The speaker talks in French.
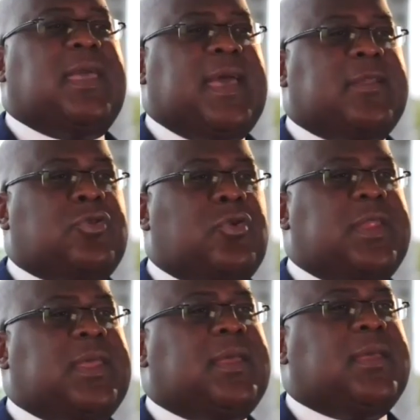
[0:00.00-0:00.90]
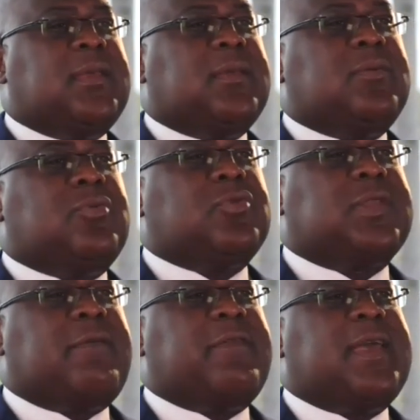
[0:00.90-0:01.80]
et à donner du
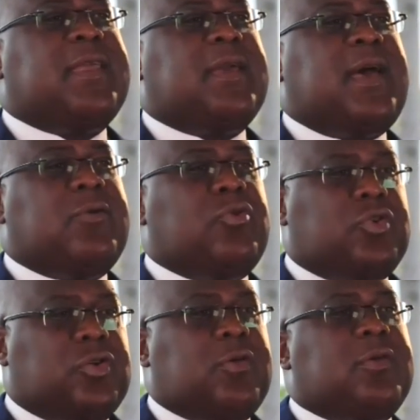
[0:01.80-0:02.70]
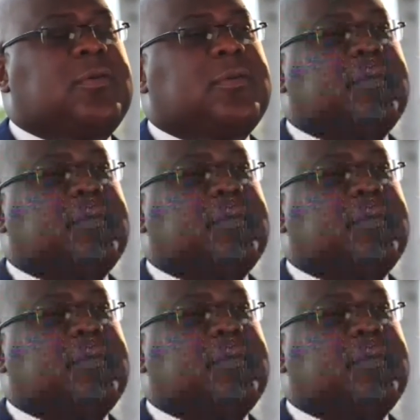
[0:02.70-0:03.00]
travail à nos jeunes.